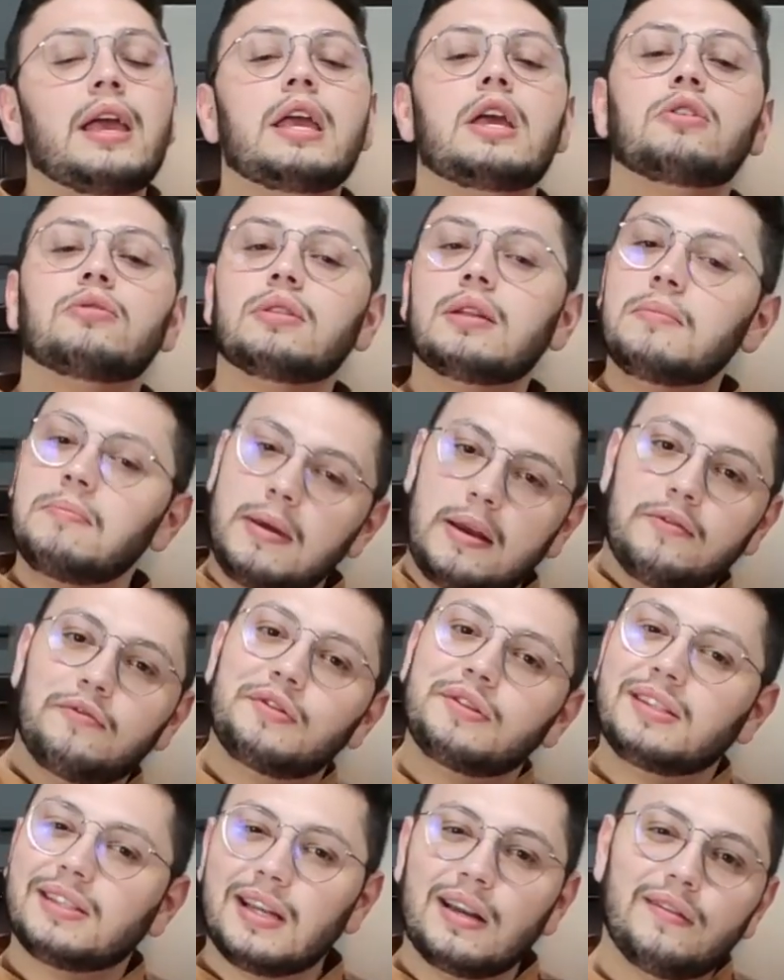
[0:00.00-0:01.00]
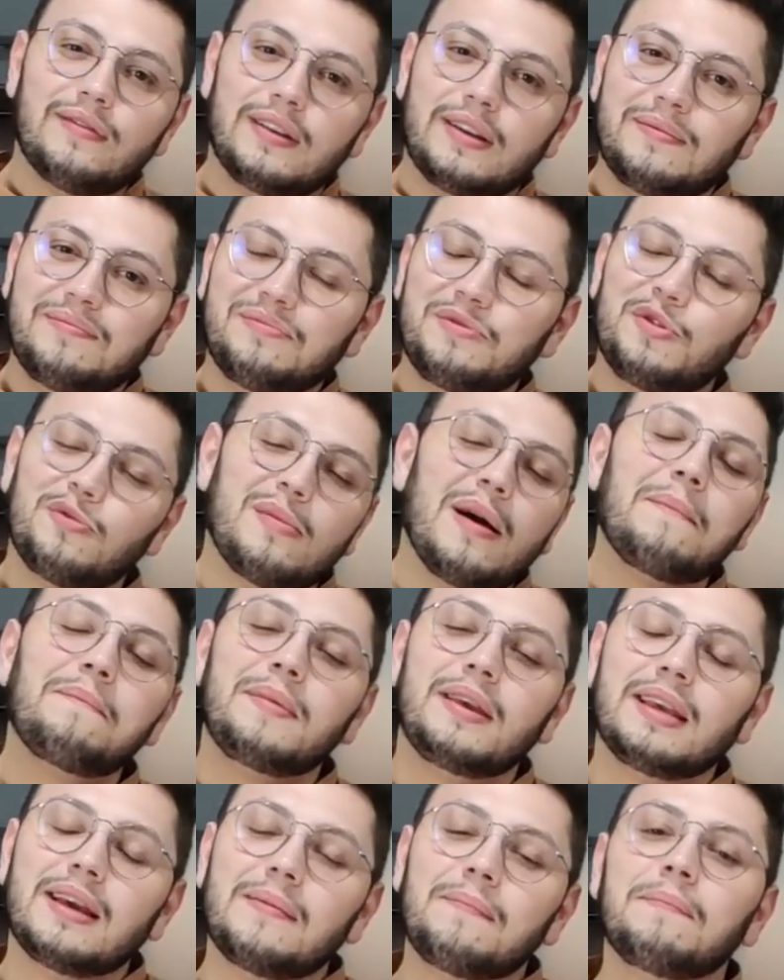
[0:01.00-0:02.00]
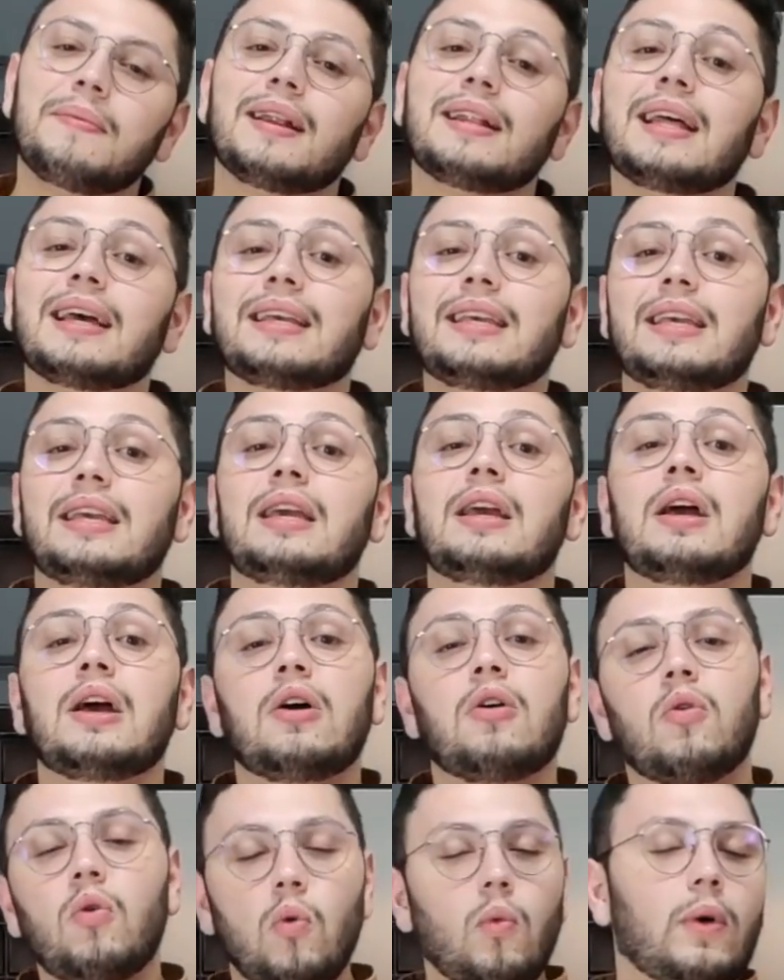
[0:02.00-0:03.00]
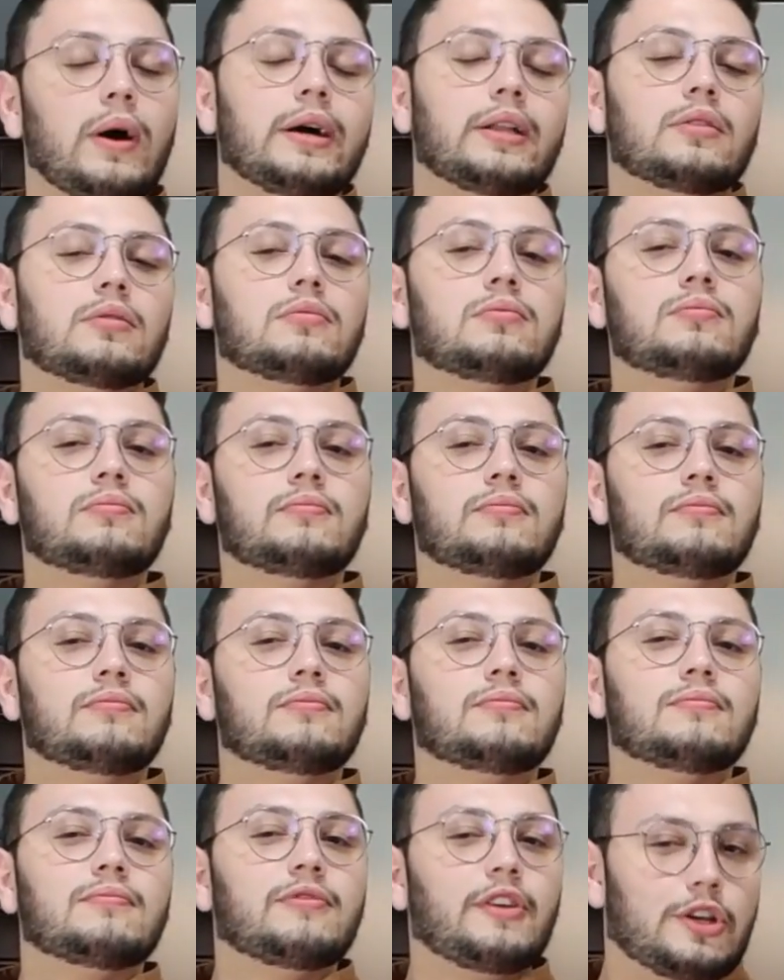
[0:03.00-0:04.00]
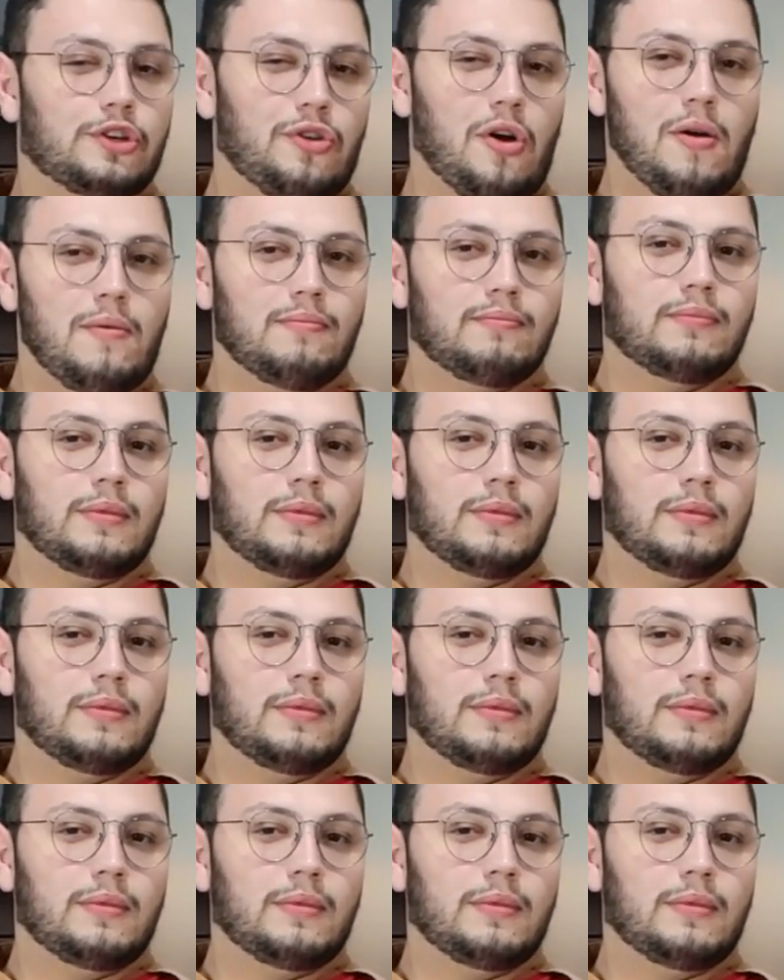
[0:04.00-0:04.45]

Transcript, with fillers: Eu também vou escrever uma minha para daqui um ano. Fechou?